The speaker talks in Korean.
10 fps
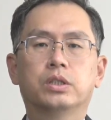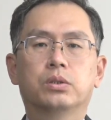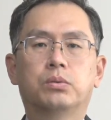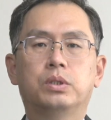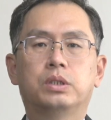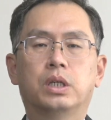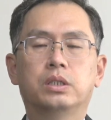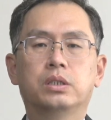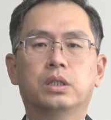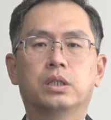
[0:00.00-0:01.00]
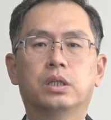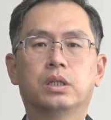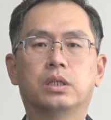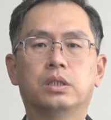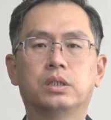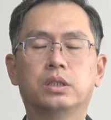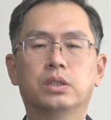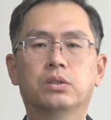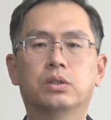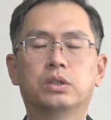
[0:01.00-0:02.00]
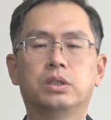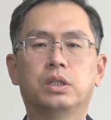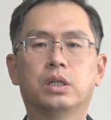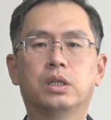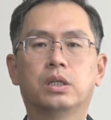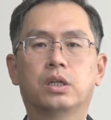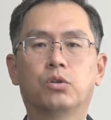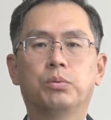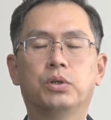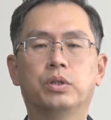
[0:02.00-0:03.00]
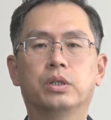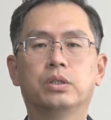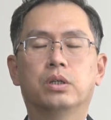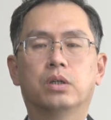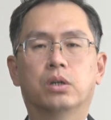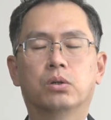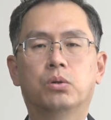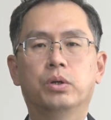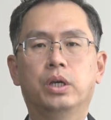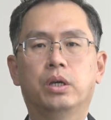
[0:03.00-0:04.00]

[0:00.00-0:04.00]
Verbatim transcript: 해서 오늘 짜증나다, 신경 거슬리다 라고 표현되는 annoy,